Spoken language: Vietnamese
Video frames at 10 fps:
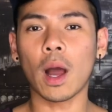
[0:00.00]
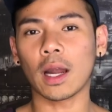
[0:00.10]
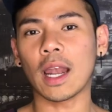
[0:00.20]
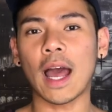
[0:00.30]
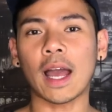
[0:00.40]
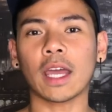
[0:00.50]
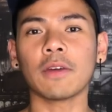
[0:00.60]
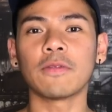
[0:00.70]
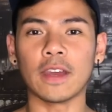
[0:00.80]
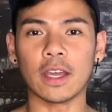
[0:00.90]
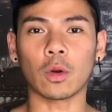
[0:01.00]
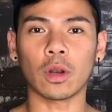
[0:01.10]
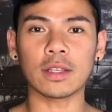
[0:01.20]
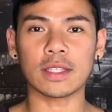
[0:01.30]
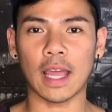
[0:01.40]
hoặc là cái vị của
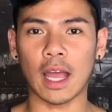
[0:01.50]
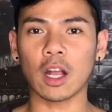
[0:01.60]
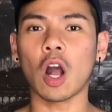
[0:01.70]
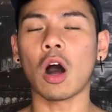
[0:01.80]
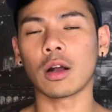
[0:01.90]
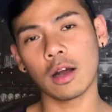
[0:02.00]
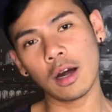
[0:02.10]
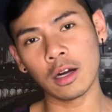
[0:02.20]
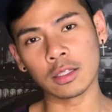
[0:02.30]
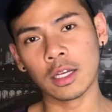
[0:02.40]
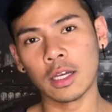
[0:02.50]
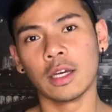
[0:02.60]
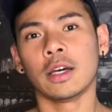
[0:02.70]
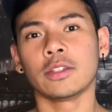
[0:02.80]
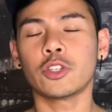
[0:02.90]
nó sẽ ngon hơn
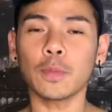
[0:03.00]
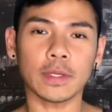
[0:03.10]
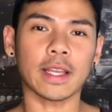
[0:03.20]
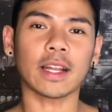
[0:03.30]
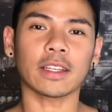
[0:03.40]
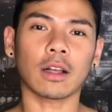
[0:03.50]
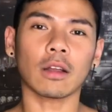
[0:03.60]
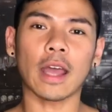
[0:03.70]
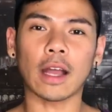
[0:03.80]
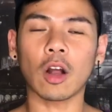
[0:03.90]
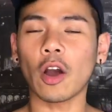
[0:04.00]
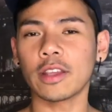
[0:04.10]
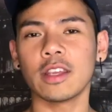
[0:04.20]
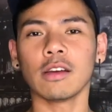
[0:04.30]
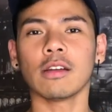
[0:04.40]
Triple Sec có thể coi
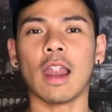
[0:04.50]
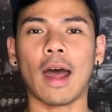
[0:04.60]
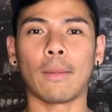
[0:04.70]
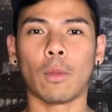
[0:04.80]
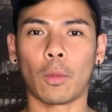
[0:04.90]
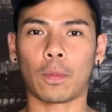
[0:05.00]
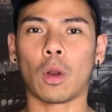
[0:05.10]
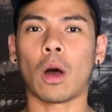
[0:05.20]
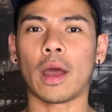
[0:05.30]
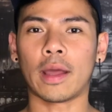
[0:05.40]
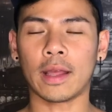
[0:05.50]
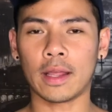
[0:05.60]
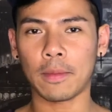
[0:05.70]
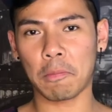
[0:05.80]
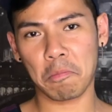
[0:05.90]
như là một
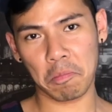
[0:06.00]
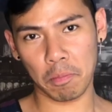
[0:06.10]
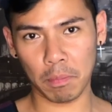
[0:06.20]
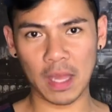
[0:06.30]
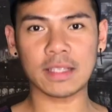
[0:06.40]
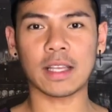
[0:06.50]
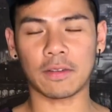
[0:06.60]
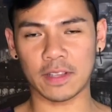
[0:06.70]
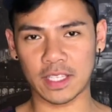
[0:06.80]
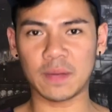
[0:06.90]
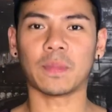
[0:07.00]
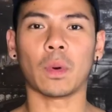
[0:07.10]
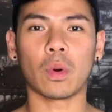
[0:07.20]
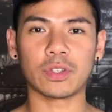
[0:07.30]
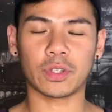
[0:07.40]
loại basic và simple
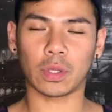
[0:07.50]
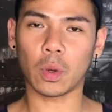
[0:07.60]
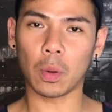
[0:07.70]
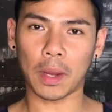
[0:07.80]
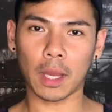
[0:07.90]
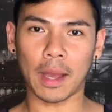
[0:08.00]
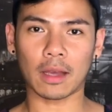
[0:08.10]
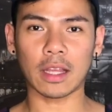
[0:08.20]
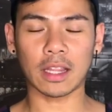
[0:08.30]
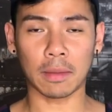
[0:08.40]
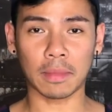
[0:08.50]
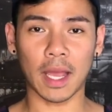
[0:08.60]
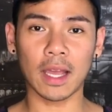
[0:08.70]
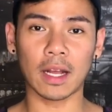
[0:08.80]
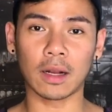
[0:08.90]
orange liqueur mà các bạn có thể tìm
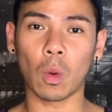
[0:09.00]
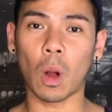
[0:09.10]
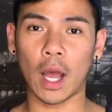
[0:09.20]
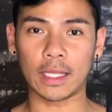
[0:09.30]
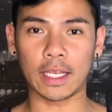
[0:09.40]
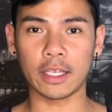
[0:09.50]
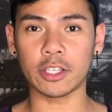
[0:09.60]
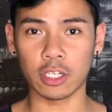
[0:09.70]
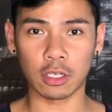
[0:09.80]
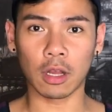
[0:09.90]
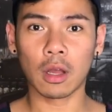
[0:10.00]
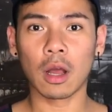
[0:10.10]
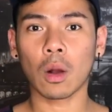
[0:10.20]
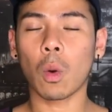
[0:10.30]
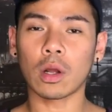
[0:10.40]
thấy ở ngoài thị trường
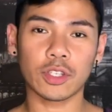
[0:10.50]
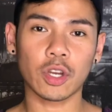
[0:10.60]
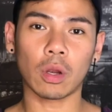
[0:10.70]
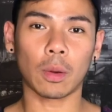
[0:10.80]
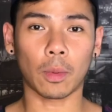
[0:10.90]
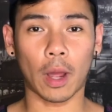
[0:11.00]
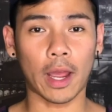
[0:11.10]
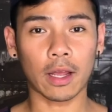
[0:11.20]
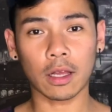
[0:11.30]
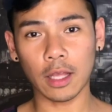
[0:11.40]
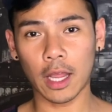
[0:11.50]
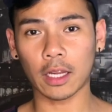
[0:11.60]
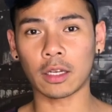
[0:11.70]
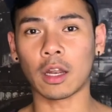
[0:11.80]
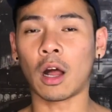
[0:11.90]
Cointreau là một loại có thể
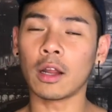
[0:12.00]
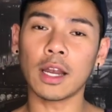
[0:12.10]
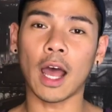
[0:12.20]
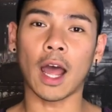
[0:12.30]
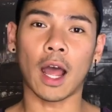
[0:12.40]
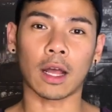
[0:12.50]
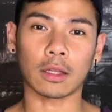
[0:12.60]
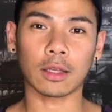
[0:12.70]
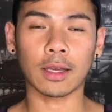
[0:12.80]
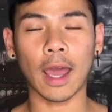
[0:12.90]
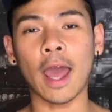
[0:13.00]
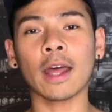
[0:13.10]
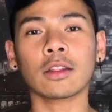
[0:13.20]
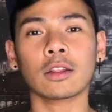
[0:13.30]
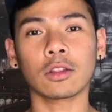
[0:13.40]
nói là
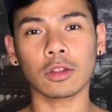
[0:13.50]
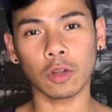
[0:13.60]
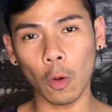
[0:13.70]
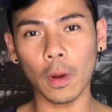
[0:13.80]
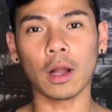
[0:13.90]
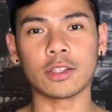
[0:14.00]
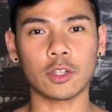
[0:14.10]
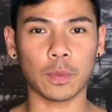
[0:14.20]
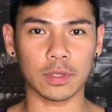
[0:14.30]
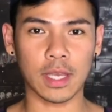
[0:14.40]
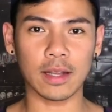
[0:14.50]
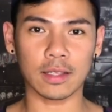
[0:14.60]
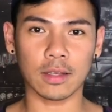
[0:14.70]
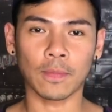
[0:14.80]
khá tốt hơn là Triple Sec